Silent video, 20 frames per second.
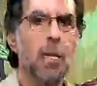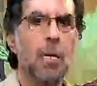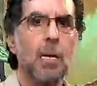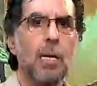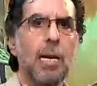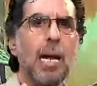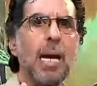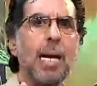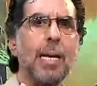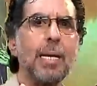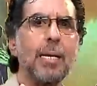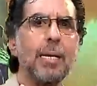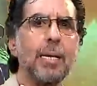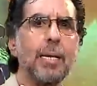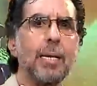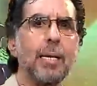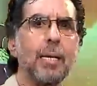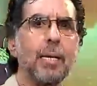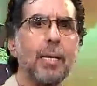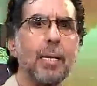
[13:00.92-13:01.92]
لكن
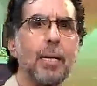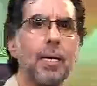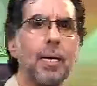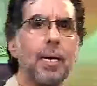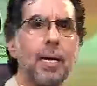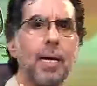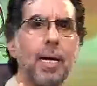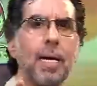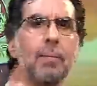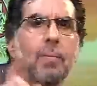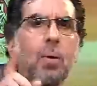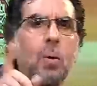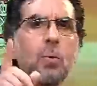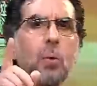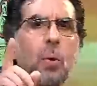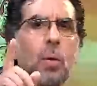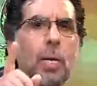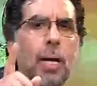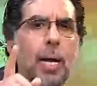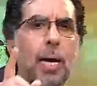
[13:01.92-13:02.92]

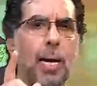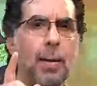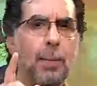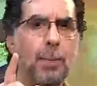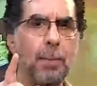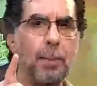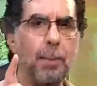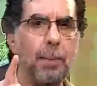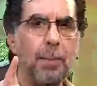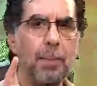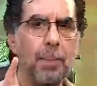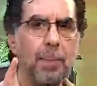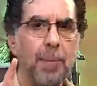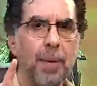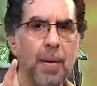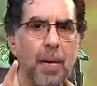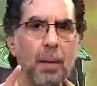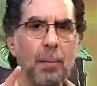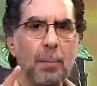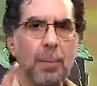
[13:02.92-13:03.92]
الموضوع الأهم
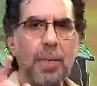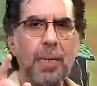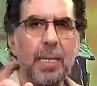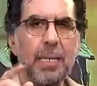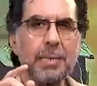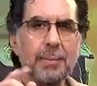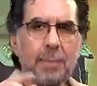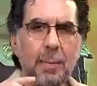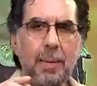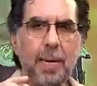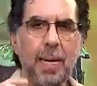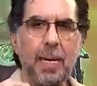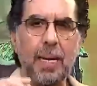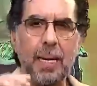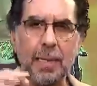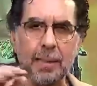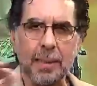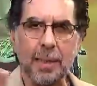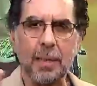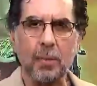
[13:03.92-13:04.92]
بالنسبه بقى
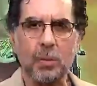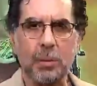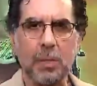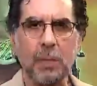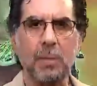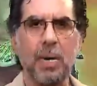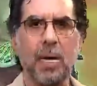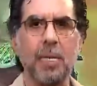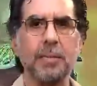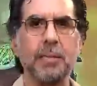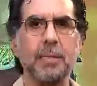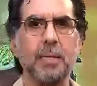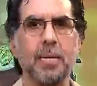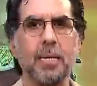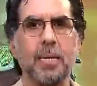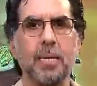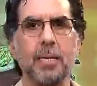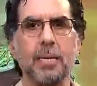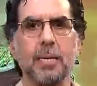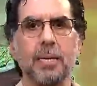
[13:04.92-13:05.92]
اللي زي اسامه عسكر
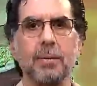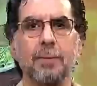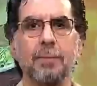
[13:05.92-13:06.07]
كده